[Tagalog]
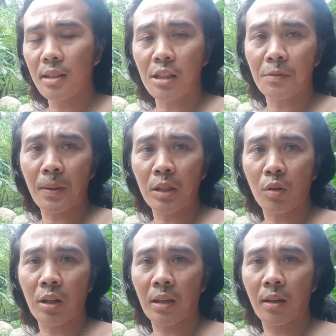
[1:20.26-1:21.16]
as it
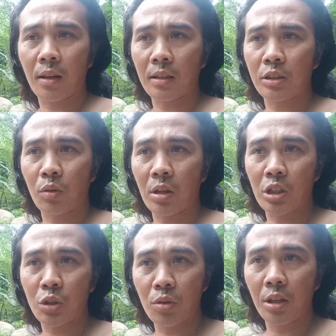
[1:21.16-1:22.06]
picture
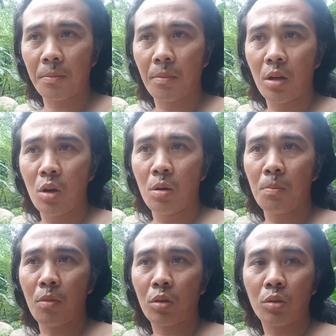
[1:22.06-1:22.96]
resurrectionem,
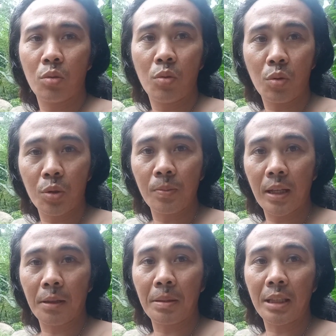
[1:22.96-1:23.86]
mortuorum
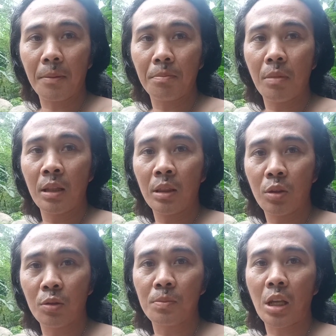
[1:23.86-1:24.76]
et vitam
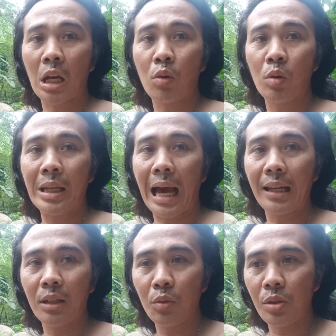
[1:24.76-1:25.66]
bentum saikuli
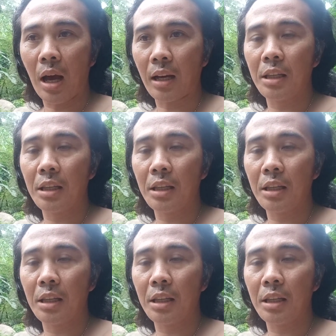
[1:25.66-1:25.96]
alleluia.